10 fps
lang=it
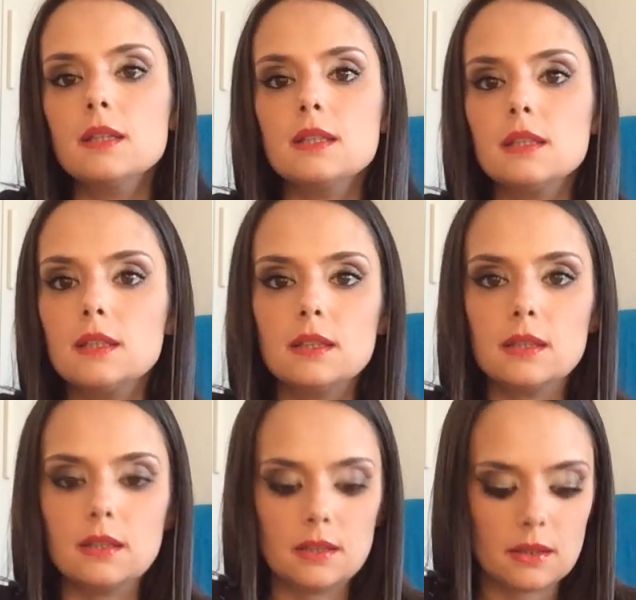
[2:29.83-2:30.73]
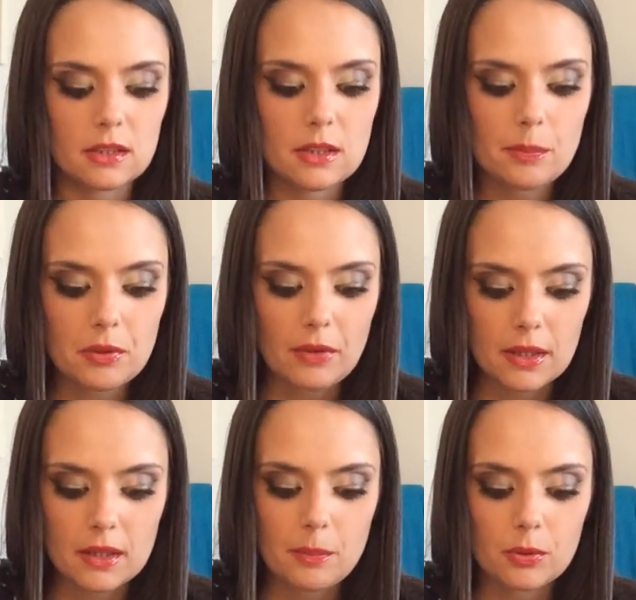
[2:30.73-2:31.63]
di, di,
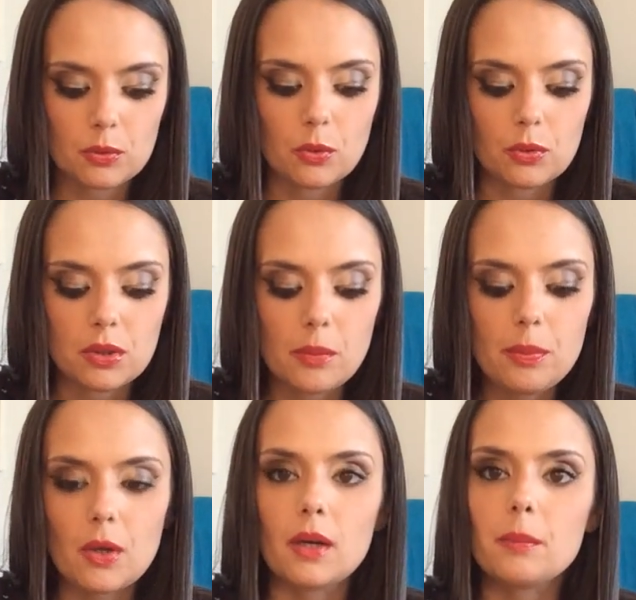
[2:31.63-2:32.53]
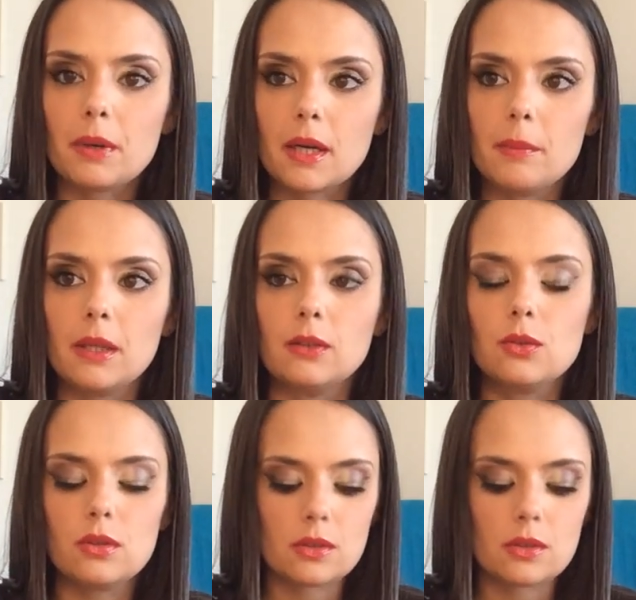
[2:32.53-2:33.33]
provare dei prodotti, però era pagamento.